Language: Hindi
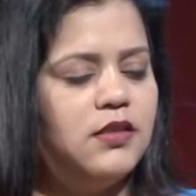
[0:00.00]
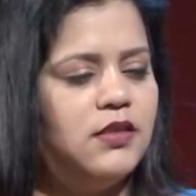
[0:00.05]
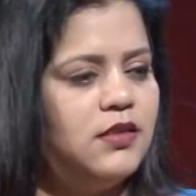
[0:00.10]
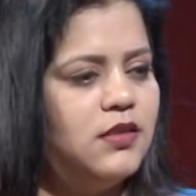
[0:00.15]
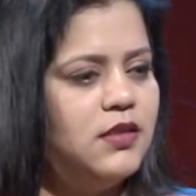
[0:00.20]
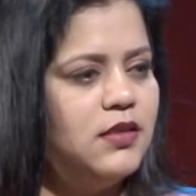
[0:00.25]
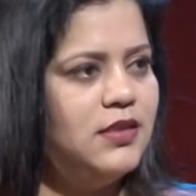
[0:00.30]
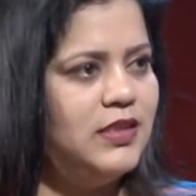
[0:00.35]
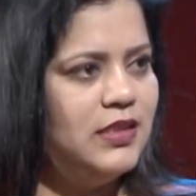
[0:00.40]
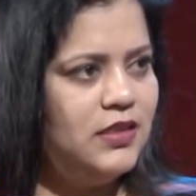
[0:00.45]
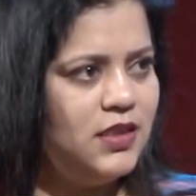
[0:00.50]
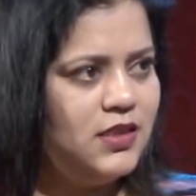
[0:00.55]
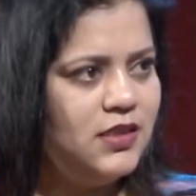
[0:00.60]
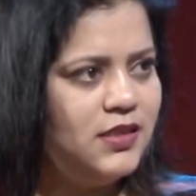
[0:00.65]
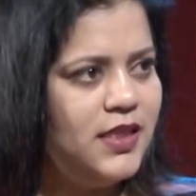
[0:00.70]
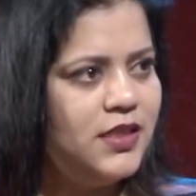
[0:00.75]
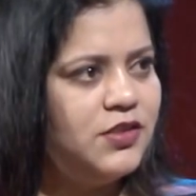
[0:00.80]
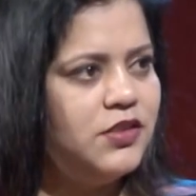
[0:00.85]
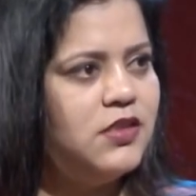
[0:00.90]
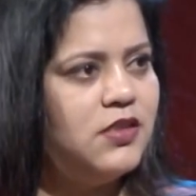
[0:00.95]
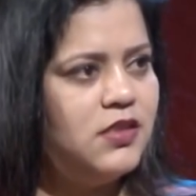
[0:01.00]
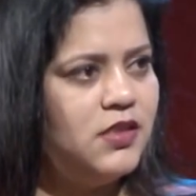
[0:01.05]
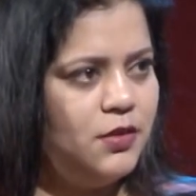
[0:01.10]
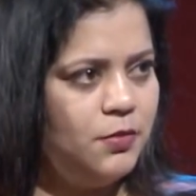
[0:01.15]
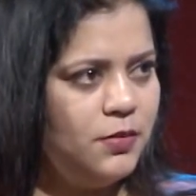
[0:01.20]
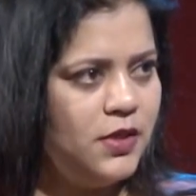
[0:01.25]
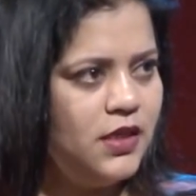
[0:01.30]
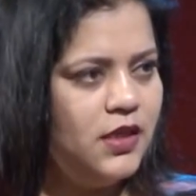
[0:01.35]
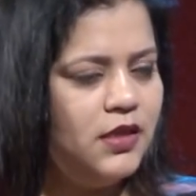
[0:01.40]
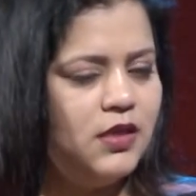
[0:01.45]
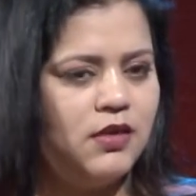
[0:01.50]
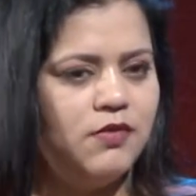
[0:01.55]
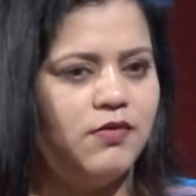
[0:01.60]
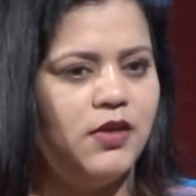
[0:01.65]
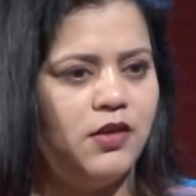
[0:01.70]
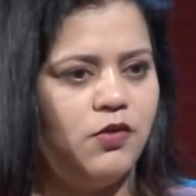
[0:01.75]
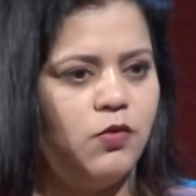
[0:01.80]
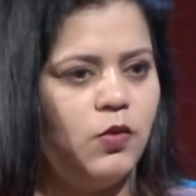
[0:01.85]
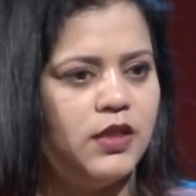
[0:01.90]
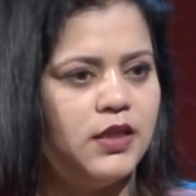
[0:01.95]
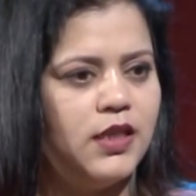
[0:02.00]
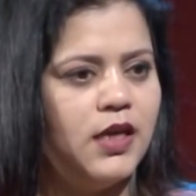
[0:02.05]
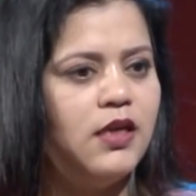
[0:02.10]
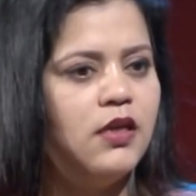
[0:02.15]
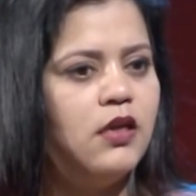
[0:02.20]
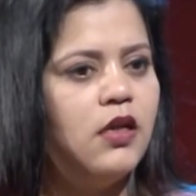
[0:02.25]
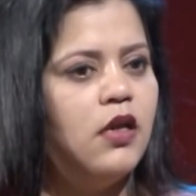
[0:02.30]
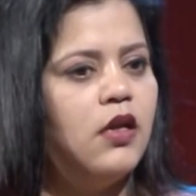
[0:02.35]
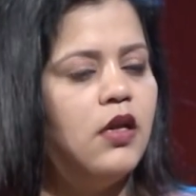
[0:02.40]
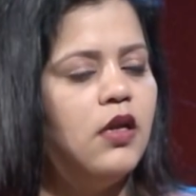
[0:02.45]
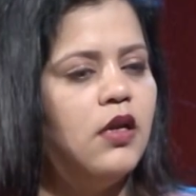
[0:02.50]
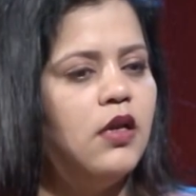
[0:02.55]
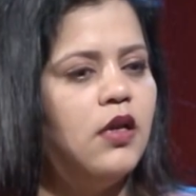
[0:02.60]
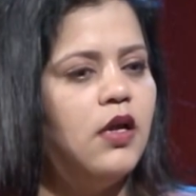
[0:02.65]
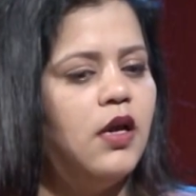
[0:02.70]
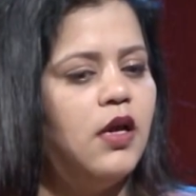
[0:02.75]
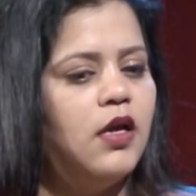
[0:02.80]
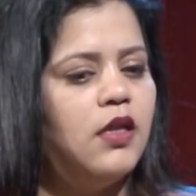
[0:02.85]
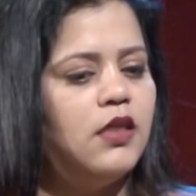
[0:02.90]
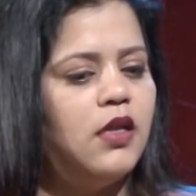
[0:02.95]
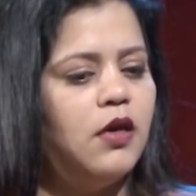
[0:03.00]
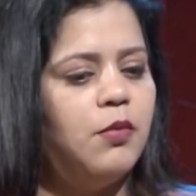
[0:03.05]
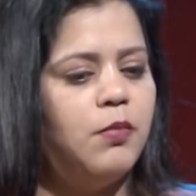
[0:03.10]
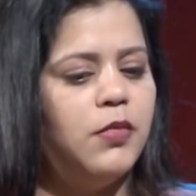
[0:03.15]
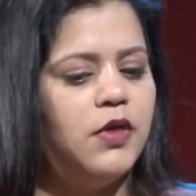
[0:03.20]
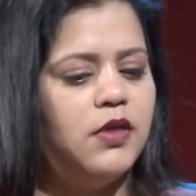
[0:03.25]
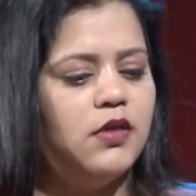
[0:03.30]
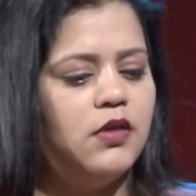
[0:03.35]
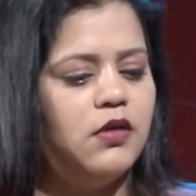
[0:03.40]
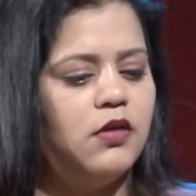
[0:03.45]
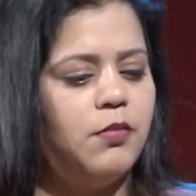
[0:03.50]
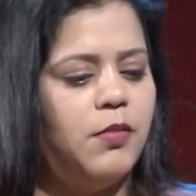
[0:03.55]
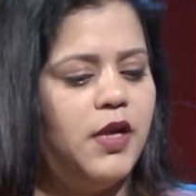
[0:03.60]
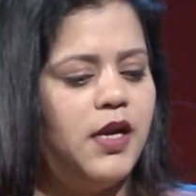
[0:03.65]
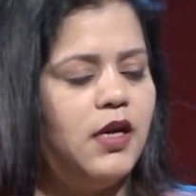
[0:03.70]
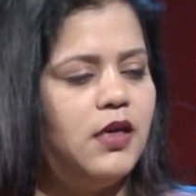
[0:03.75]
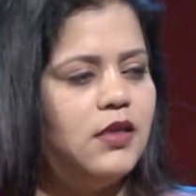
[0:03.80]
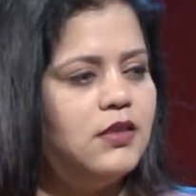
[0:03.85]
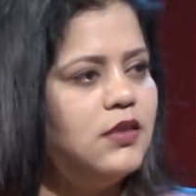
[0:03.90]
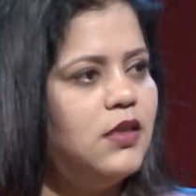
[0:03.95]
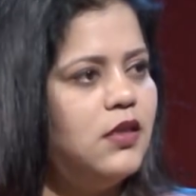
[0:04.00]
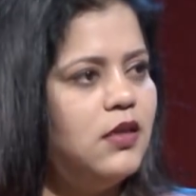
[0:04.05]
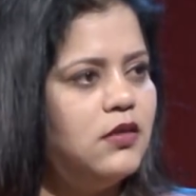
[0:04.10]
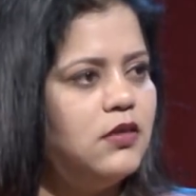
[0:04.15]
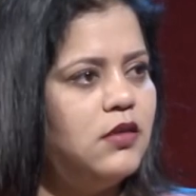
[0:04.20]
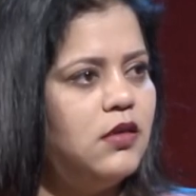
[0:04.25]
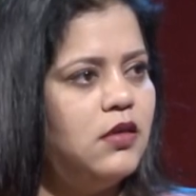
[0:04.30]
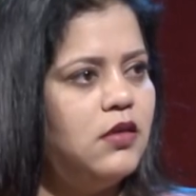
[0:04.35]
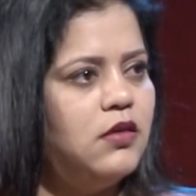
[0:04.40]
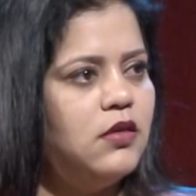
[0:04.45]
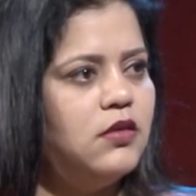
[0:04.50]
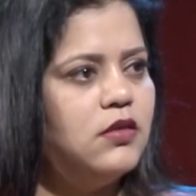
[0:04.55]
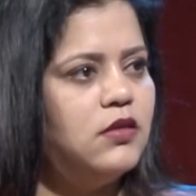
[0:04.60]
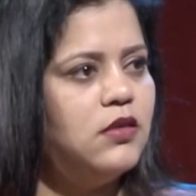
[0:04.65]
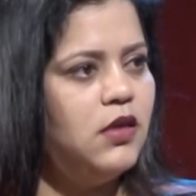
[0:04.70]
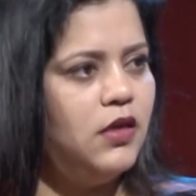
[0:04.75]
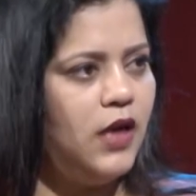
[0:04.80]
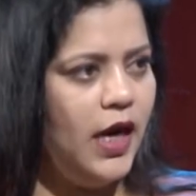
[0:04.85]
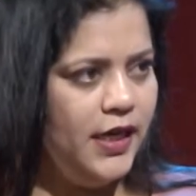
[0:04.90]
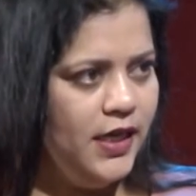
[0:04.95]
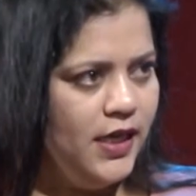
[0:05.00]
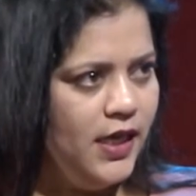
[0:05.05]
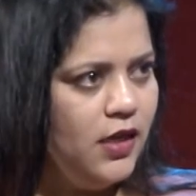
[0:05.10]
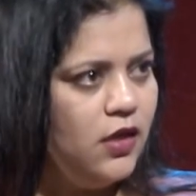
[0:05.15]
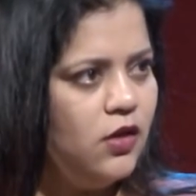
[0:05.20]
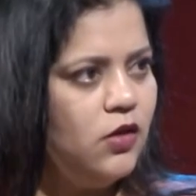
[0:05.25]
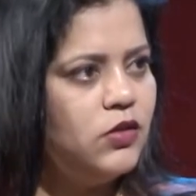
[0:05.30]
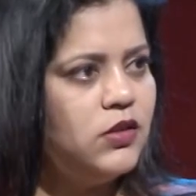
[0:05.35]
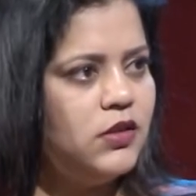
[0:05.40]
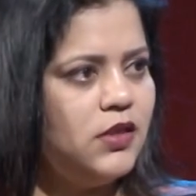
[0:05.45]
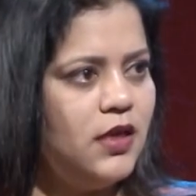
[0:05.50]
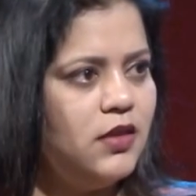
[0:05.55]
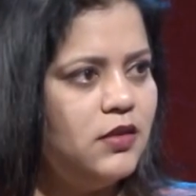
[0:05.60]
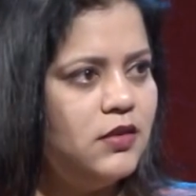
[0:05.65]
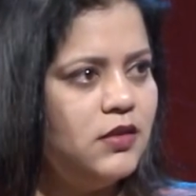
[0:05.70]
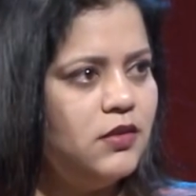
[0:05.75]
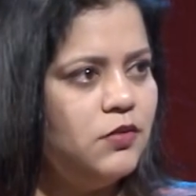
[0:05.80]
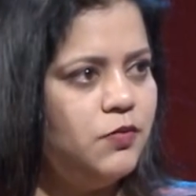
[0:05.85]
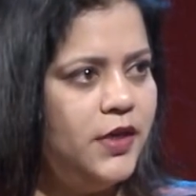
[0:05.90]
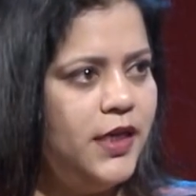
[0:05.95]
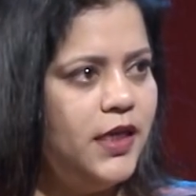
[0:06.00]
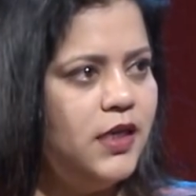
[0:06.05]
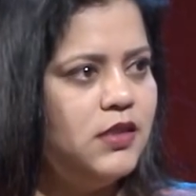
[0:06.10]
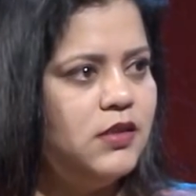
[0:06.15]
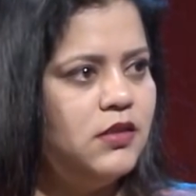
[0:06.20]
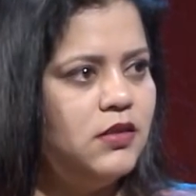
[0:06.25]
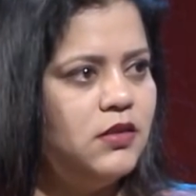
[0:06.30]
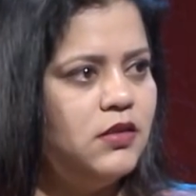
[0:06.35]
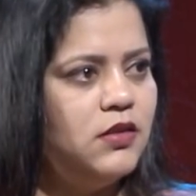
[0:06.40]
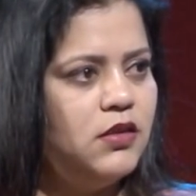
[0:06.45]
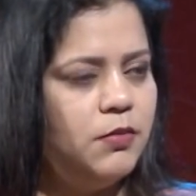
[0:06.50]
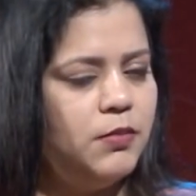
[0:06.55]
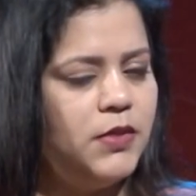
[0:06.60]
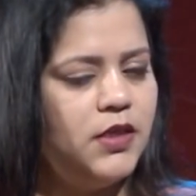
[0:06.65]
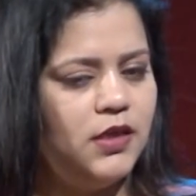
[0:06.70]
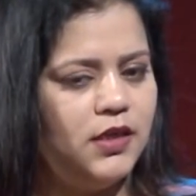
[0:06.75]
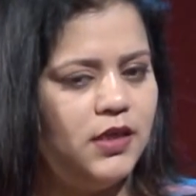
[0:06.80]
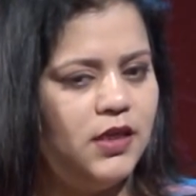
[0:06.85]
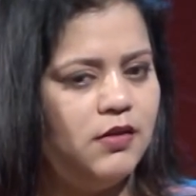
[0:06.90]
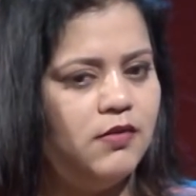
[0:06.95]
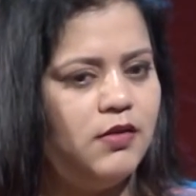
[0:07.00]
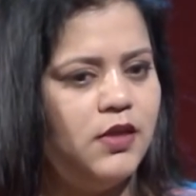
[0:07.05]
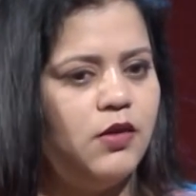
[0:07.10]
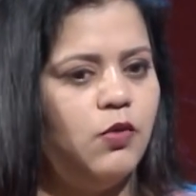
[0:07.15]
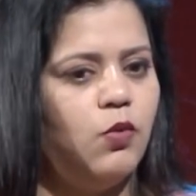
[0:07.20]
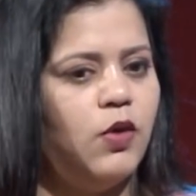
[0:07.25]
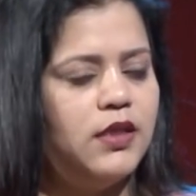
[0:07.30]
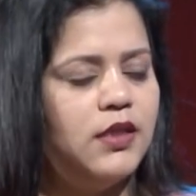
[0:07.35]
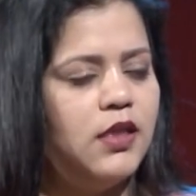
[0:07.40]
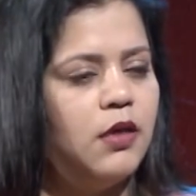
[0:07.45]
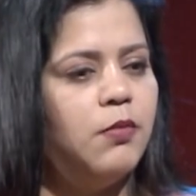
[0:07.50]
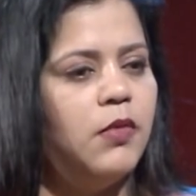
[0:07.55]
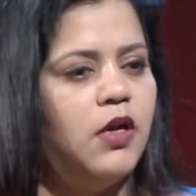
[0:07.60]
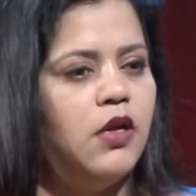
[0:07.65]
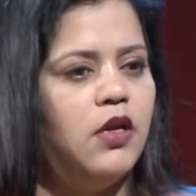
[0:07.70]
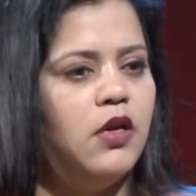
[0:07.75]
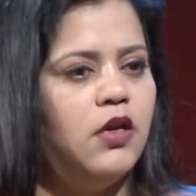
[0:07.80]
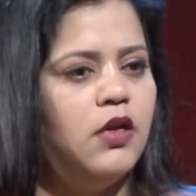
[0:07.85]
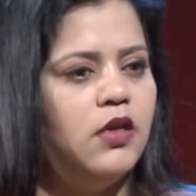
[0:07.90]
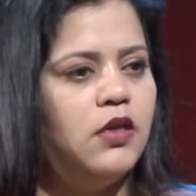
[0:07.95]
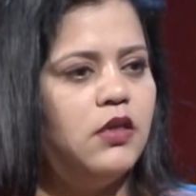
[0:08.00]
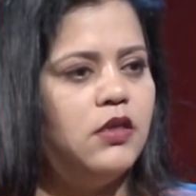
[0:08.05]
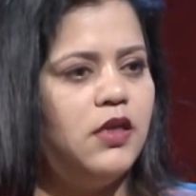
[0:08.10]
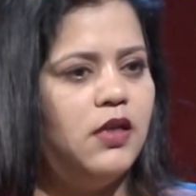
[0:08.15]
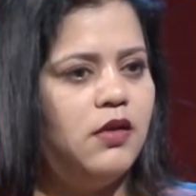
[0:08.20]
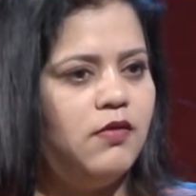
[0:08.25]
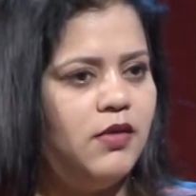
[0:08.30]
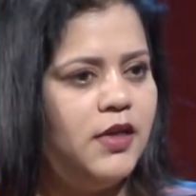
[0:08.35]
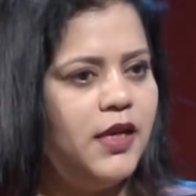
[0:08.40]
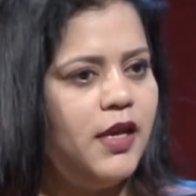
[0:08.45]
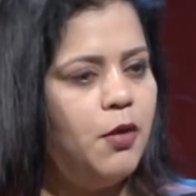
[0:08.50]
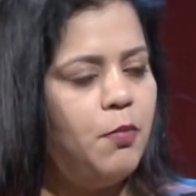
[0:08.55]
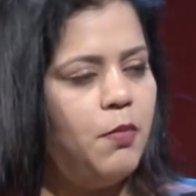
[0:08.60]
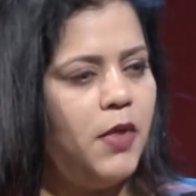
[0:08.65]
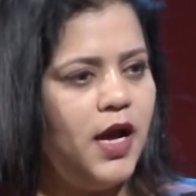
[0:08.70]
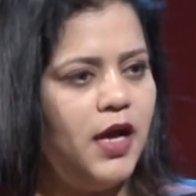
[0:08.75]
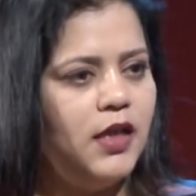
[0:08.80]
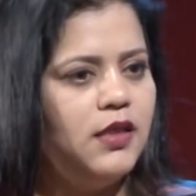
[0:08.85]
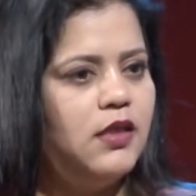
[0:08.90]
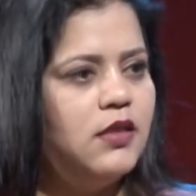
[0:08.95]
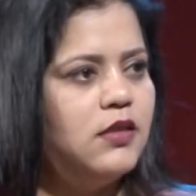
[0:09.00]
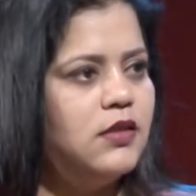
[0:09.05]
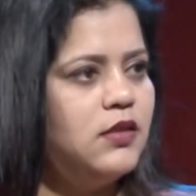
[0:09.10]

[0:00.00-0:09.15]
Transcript: सजरन सेक्शन से मेरा डिलीवरी हुआ था हाँ, हाँ। तब मेरा 90 किलोस था वेट हाँ, जब मेरा डिलीवरी हुआ तब अच्छा डिलीवरी के बाद